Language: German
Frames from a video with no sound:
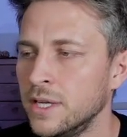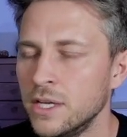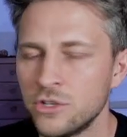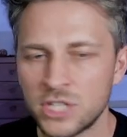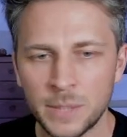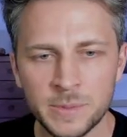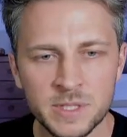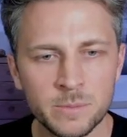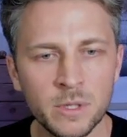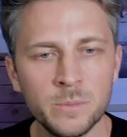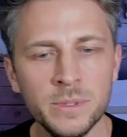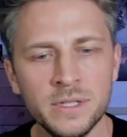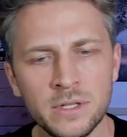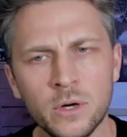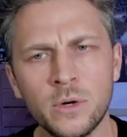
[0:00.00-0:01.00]
Schreibt mal
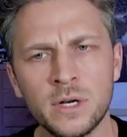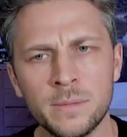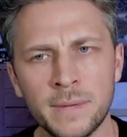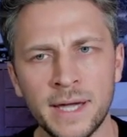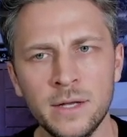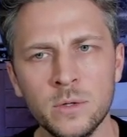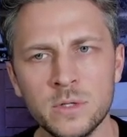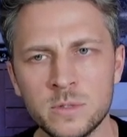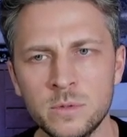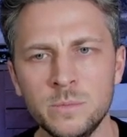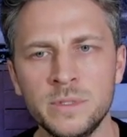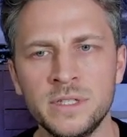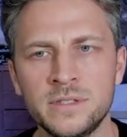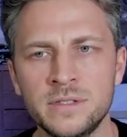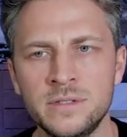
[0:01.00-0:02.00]
bitte eure Meinung, es würde
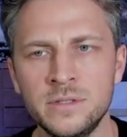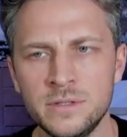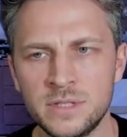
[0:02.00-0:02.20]
mich interessieren.